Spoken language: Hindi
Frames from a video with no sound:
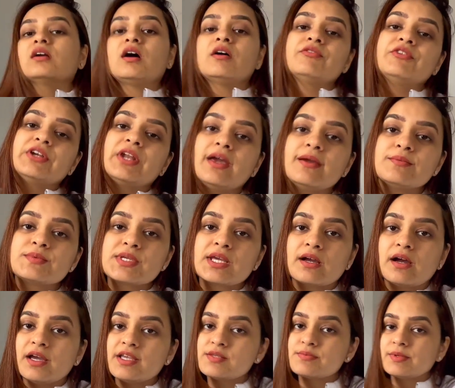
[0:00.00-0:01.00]
काफ़ी टाइम से
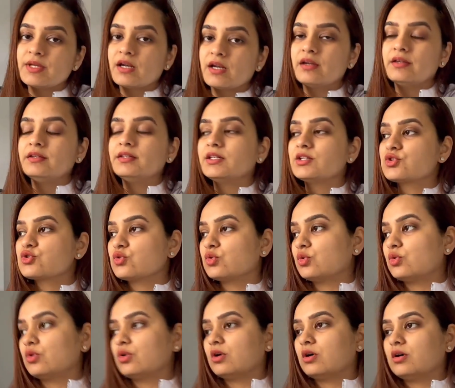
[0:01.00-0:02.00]
गाइज मेरा ये
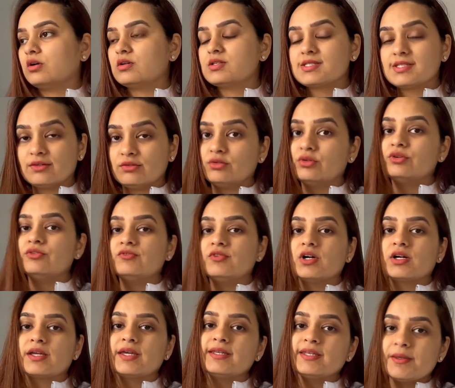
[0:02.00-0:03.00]
जो सलून
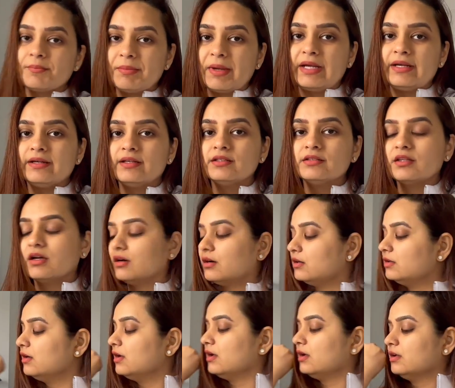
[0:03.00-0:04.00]
वर्क है ये पेंडिंग था
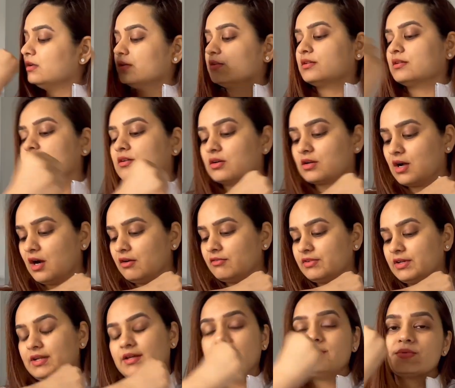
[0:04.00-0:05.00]
काफ़ी
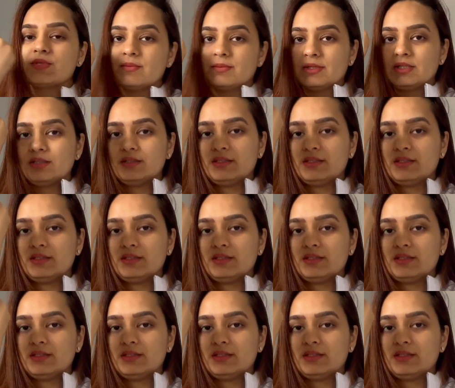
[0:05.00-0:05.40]
टाइम से मतलब